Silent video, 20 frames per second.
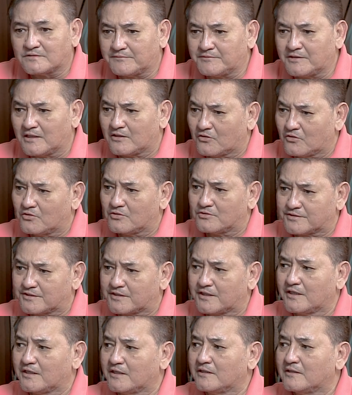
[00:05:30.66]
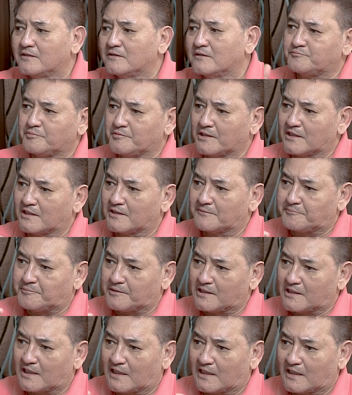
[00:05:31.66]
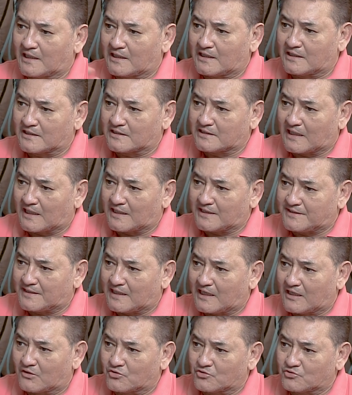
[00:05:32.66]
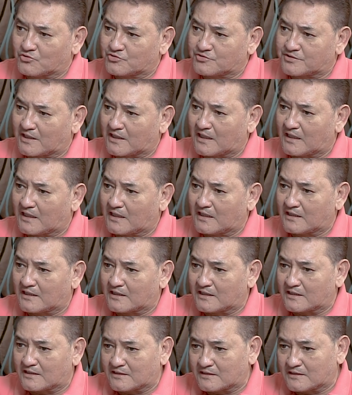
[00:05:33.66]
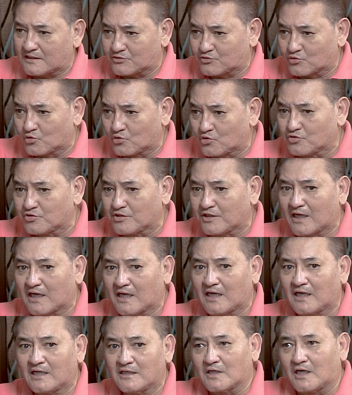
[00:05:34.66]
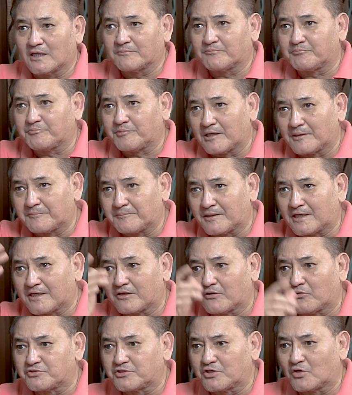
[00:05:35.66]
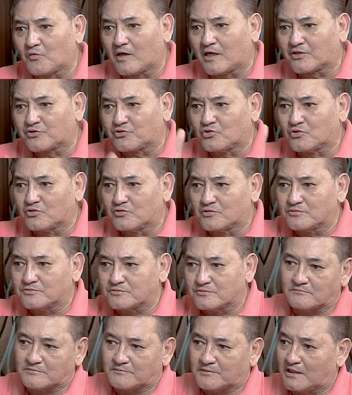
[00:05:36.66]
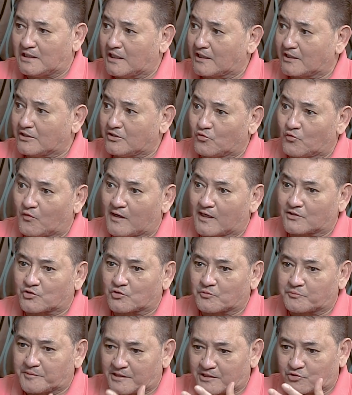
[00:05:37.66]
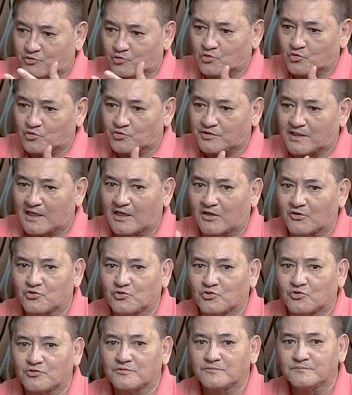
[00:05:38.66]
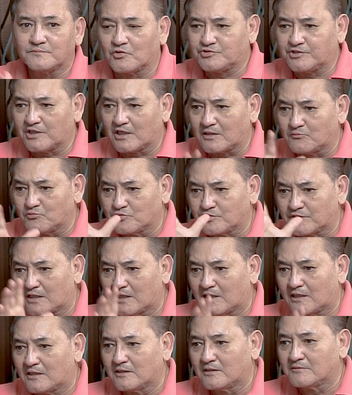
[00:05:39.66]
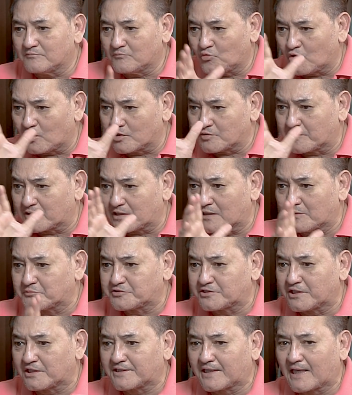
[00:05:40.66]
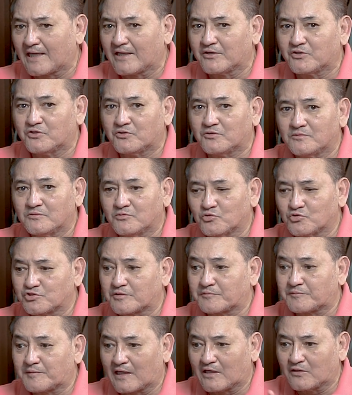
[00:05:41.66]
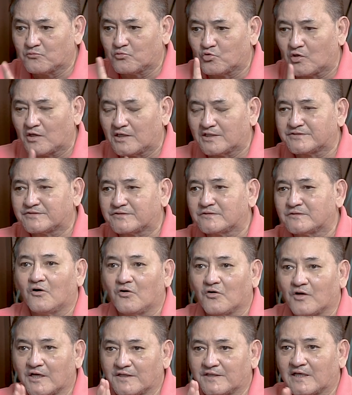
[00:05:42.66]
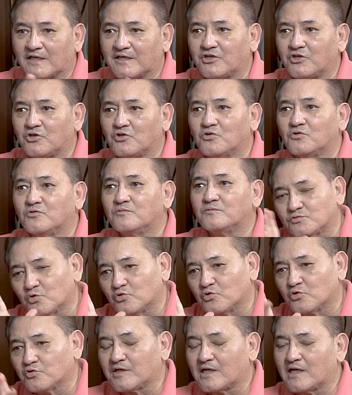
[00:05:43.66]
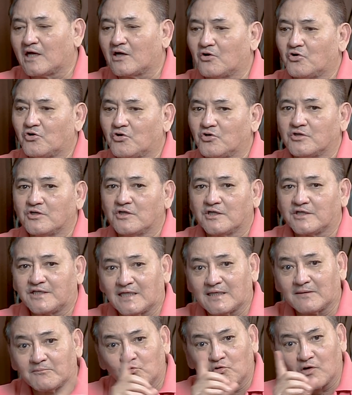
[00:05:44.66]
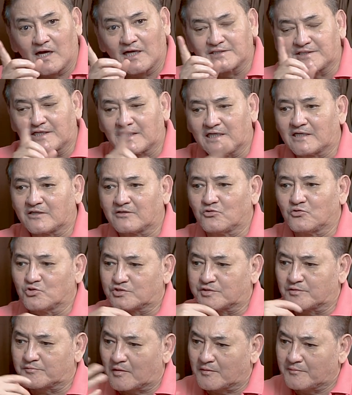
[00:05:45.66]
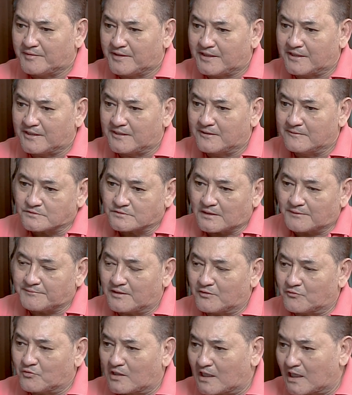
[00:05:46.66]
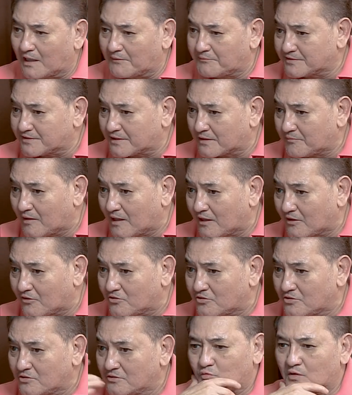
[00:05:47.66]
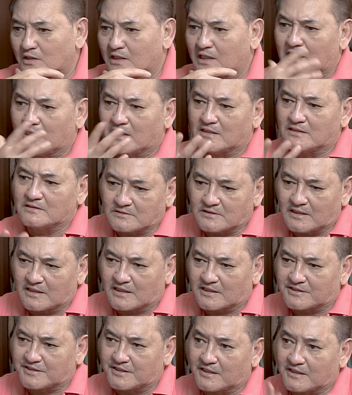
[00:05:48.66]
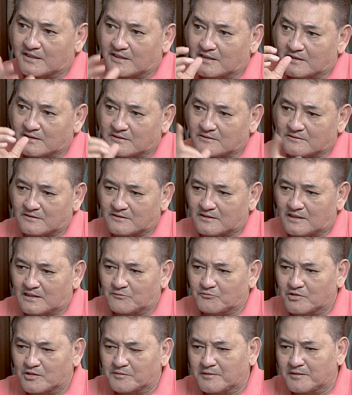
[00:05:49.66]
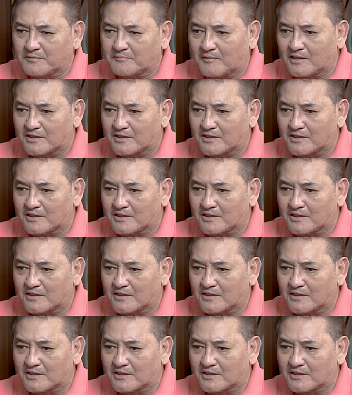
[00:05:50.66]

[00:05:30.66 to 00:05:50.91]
Sabi niya, oo, sige. Pina, pina-guide niya ako dun sa katulog niya at pinapanik ako sa kwarto. Ang ng kwarto, pinatulog niya ako doon. O diyan ka muna. Bukas mag-almusal tayo. Usap tayo bukas. Okay, thank you. Tulog na ako. Kinabukasan, nag-usap kami. Sabi niya, wala ka bang trabaho? Wala. Guy, kasi alam mo naman,